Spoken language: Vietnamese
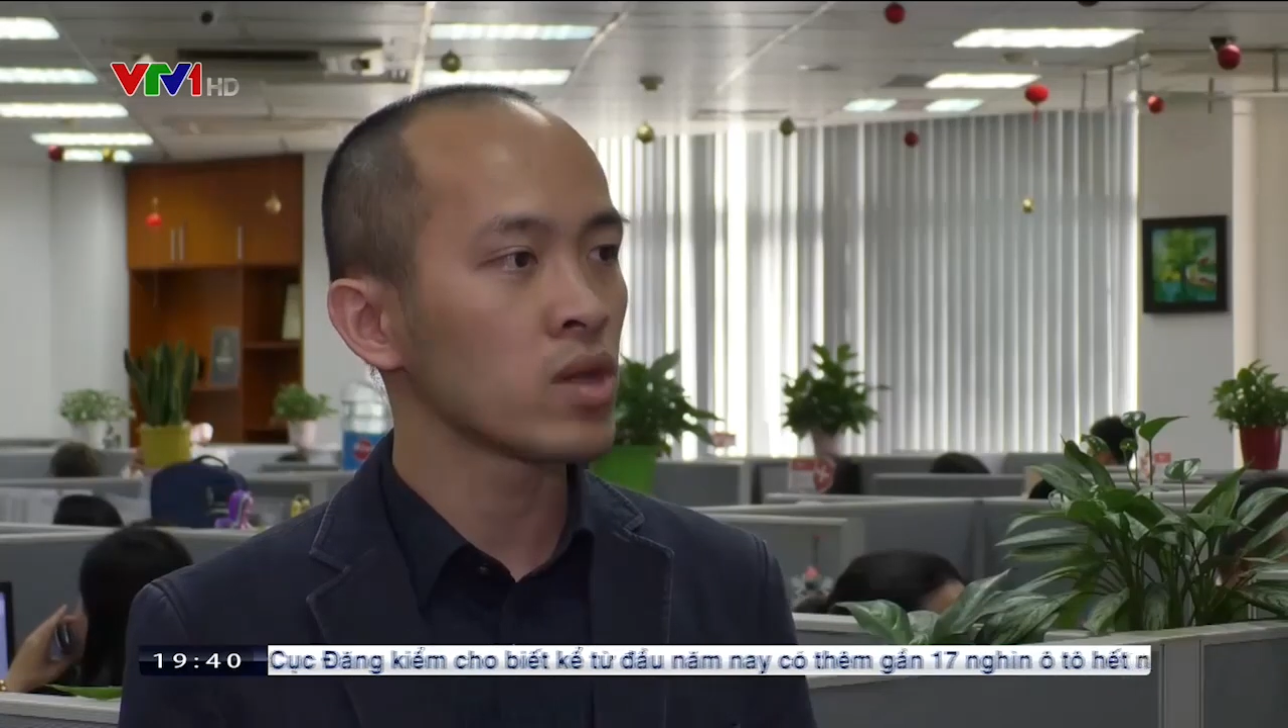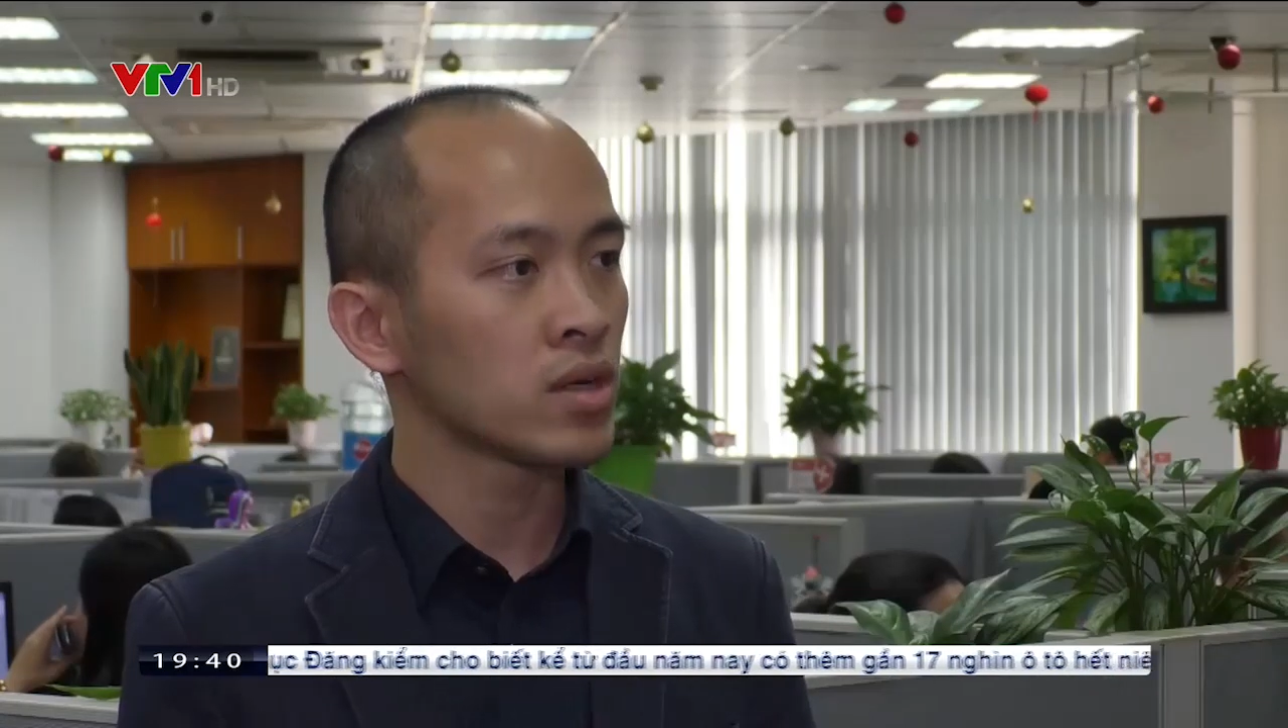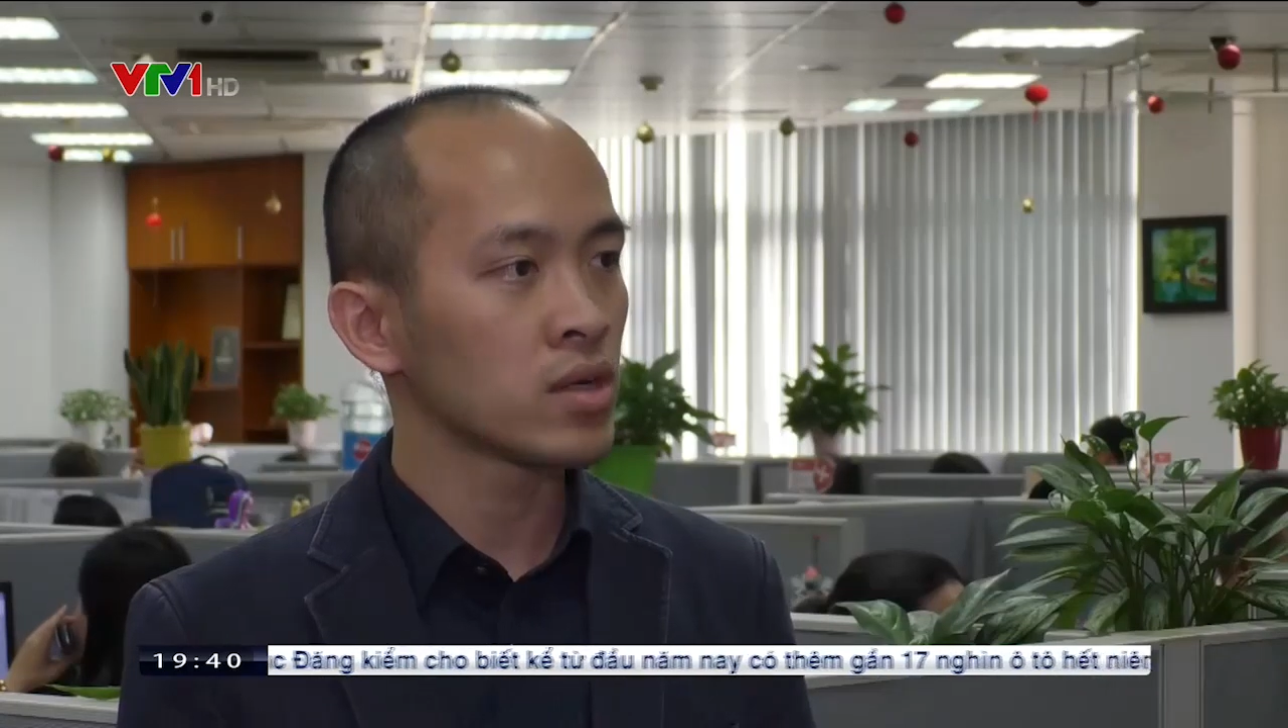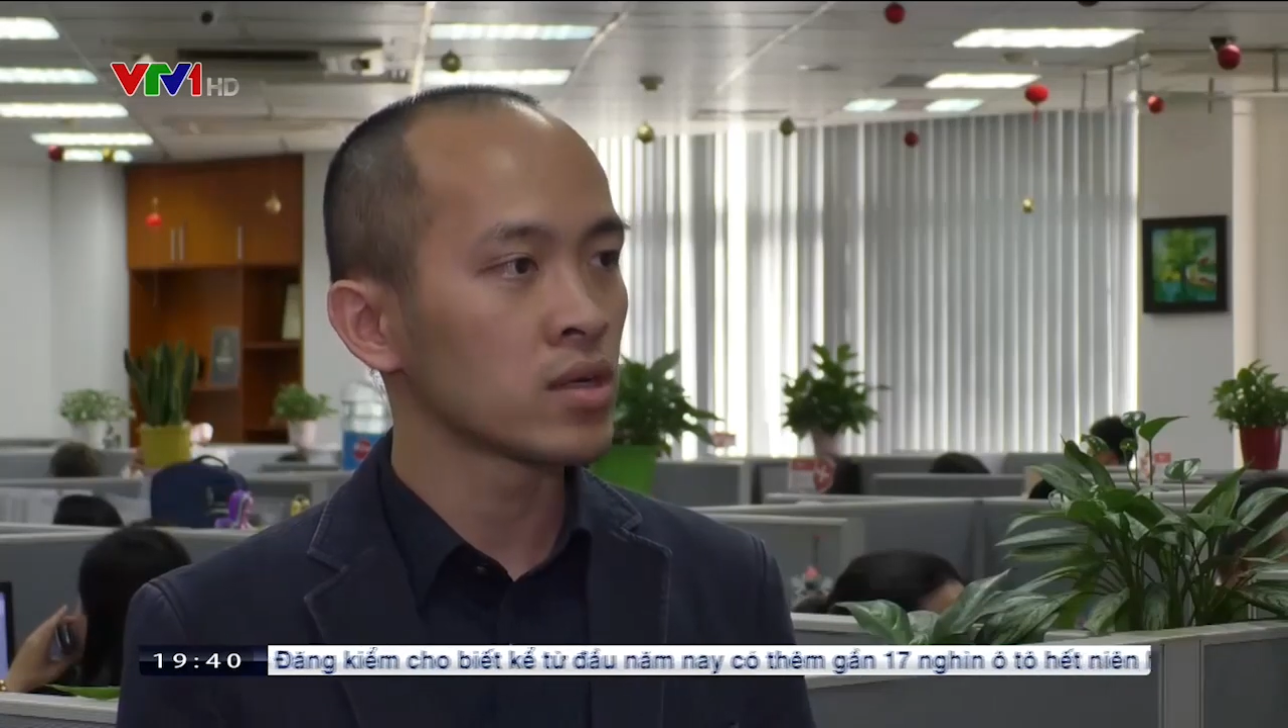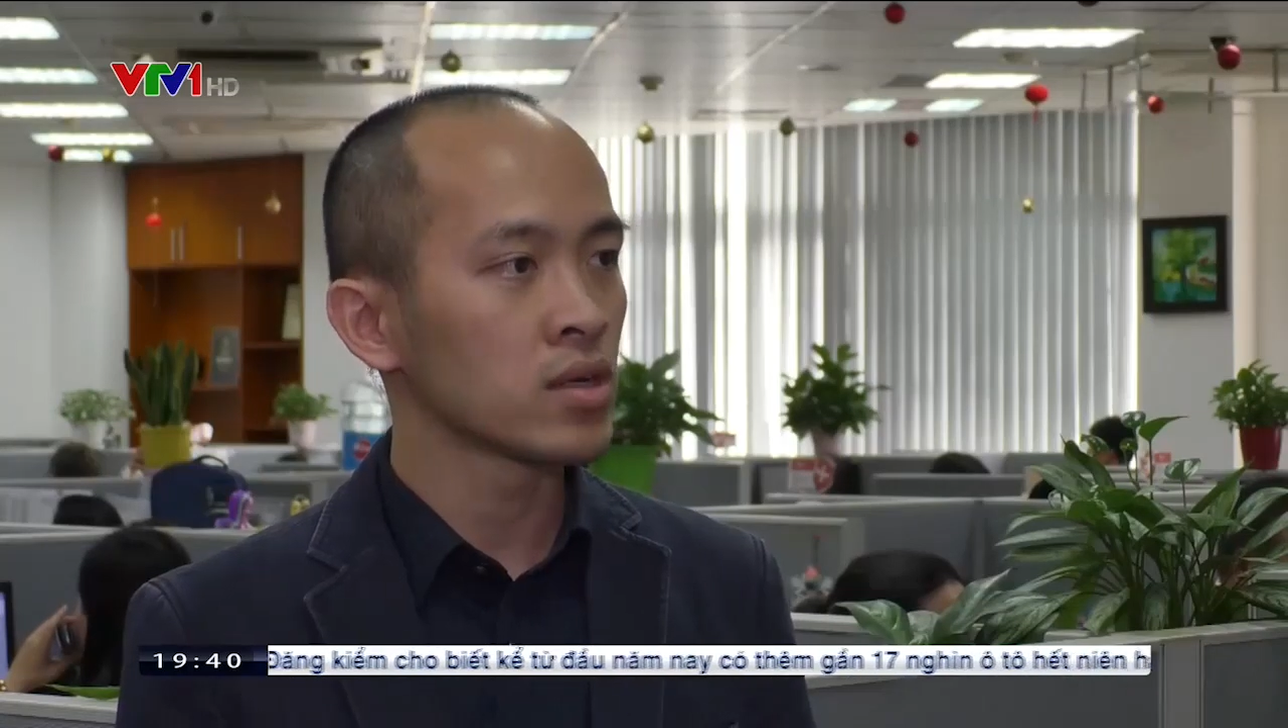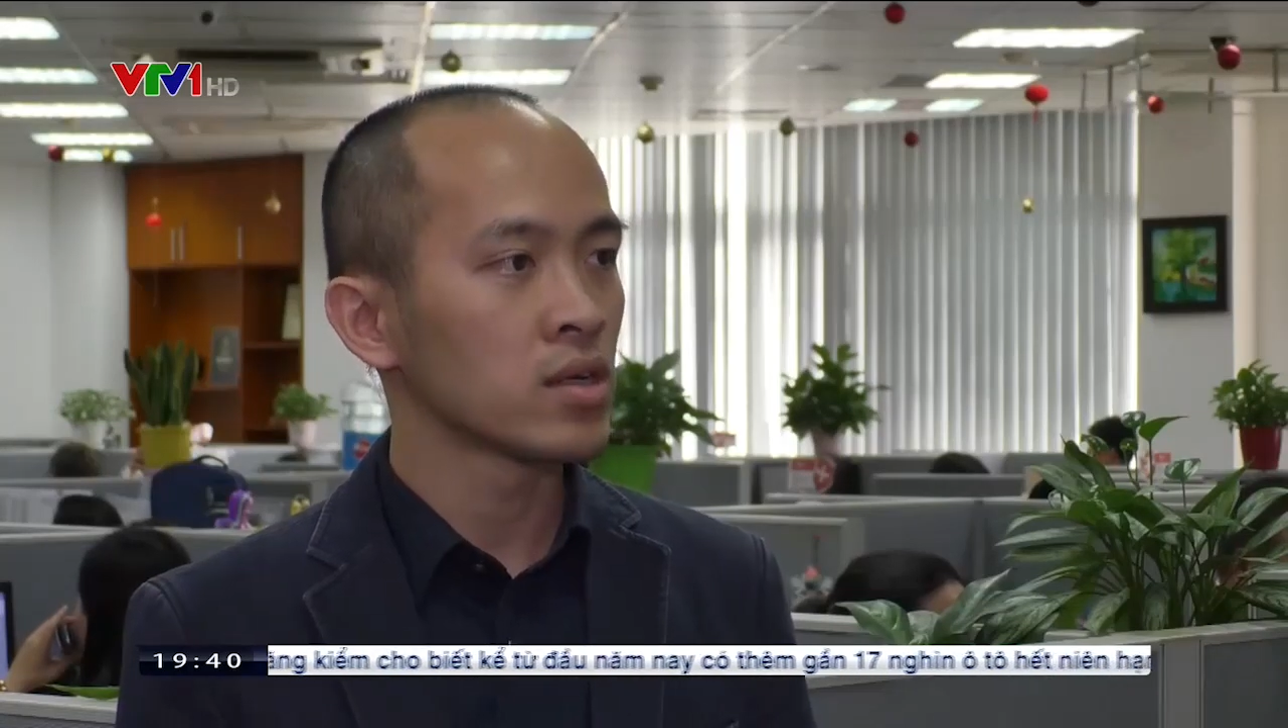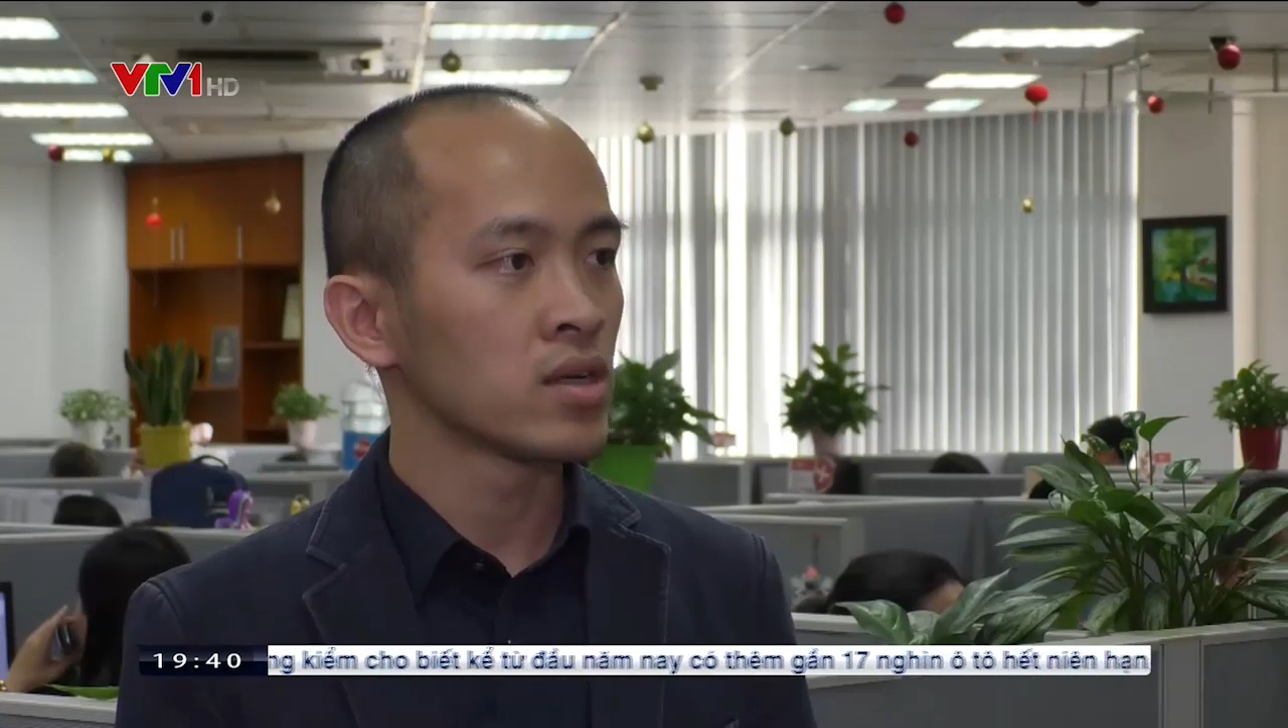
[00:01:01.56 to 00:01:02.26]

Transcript: các cái nguy cơ